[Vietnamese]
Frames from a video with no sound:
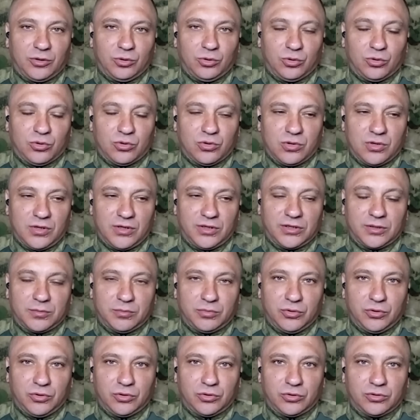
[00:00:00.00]
Ông
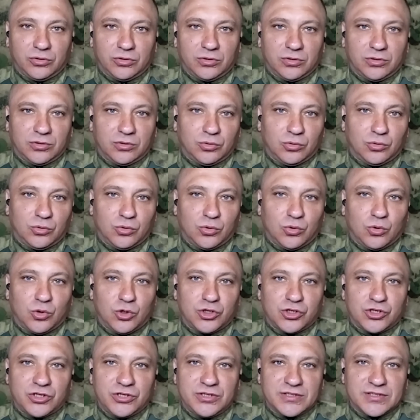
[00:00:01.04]
Maroko cho biết những
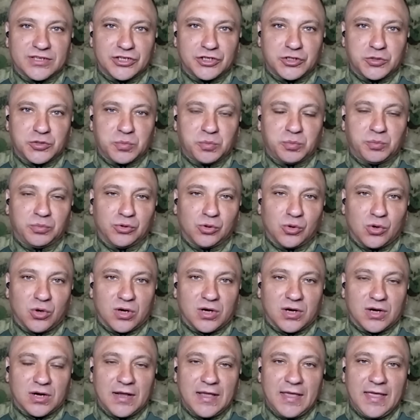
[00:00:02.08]
người lính Ukraine bị
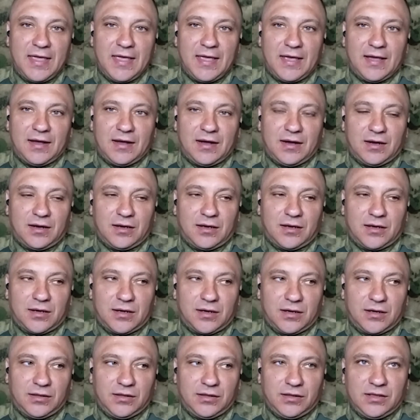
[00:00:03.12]
thương được thấy
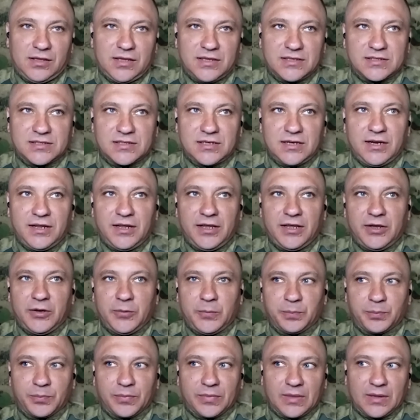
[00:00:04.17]
chân kịp thời trên chiến
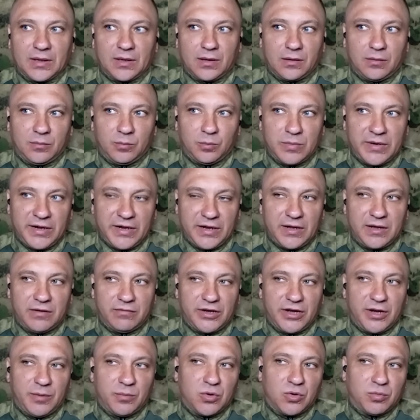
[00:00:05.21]
trường. Thông
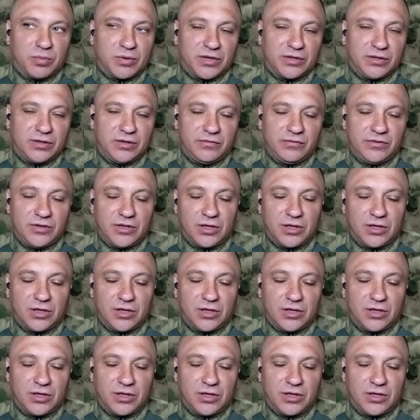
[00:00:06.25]
thường, khi những binh